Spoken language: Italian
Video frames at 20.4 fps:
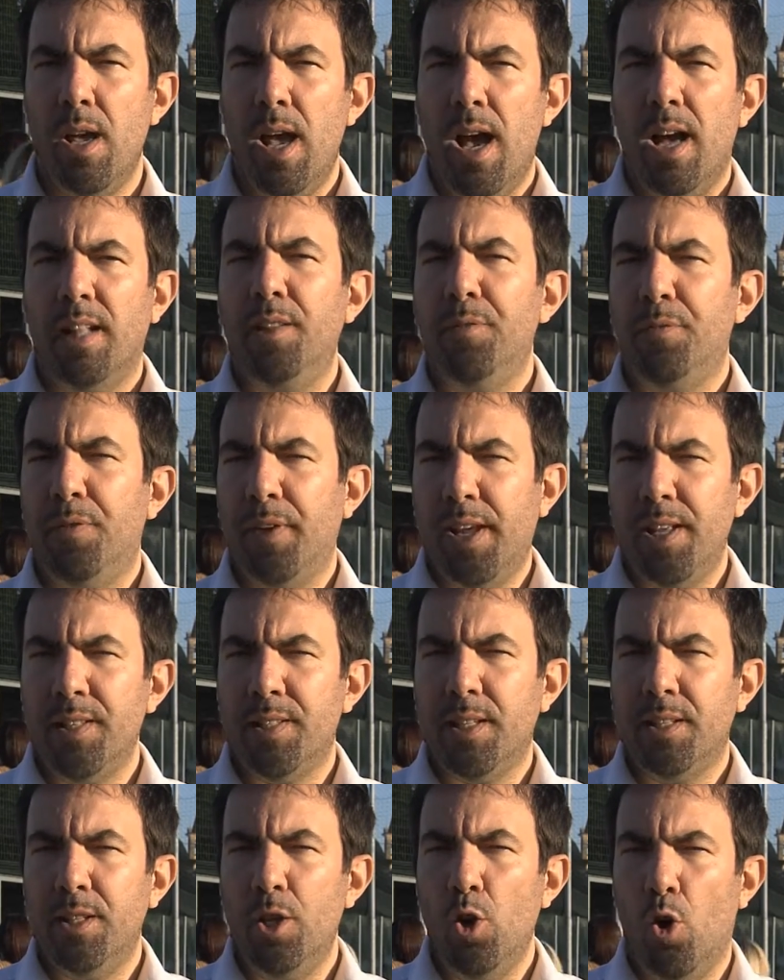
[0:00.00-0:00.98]
A
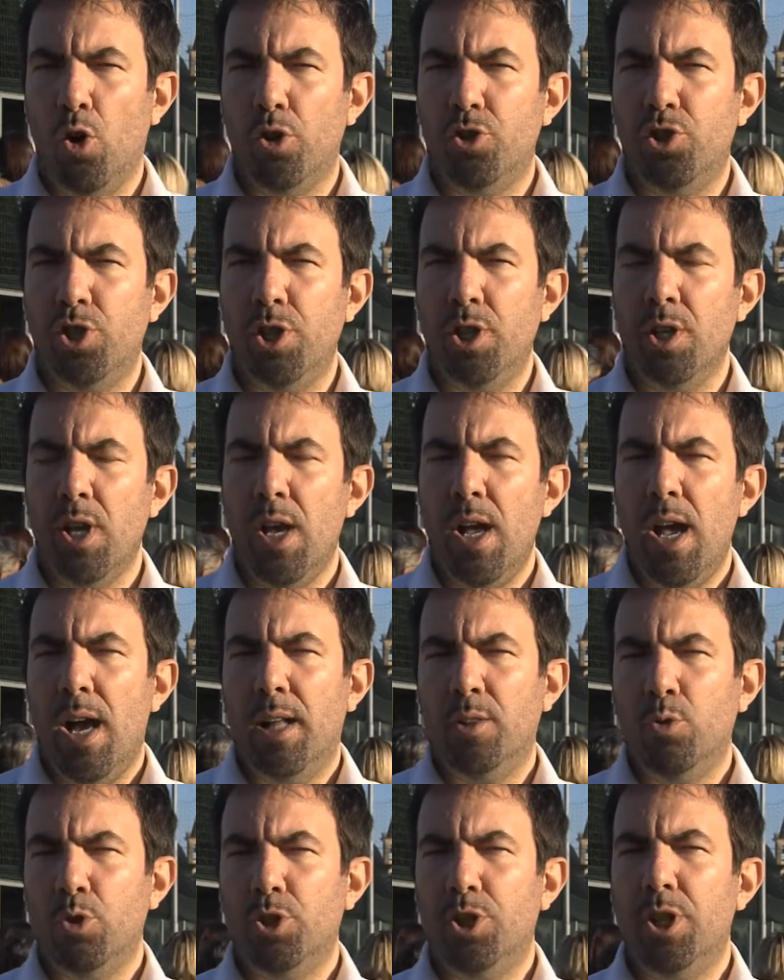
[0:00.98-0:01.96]
differenza di oggi,
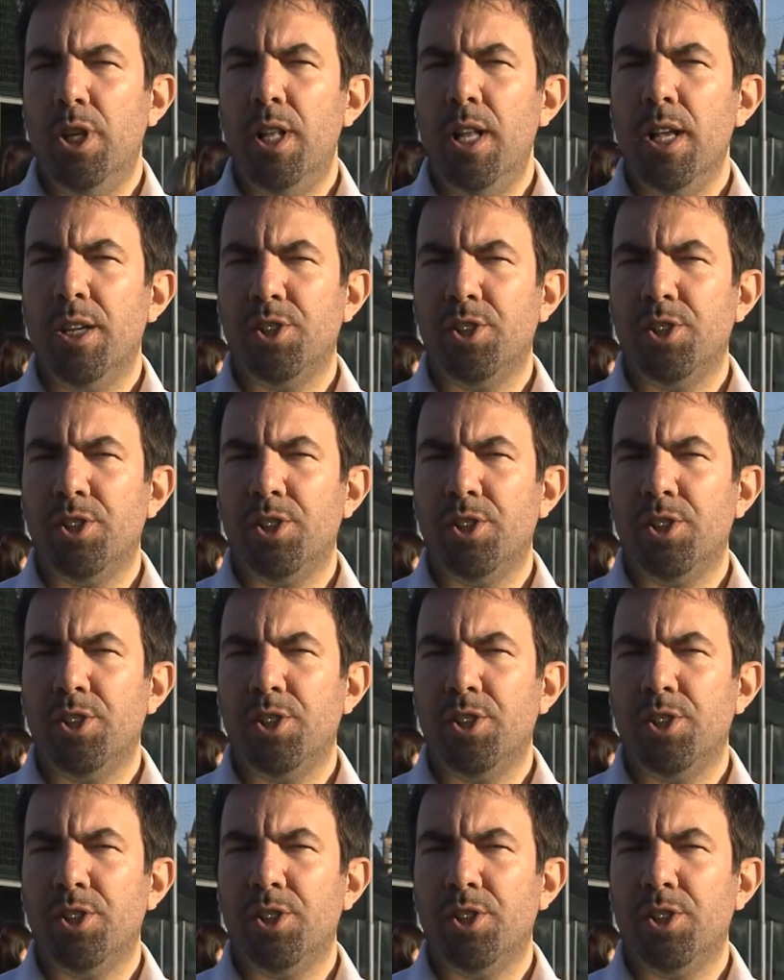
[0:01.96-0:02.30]
ad Ostiglia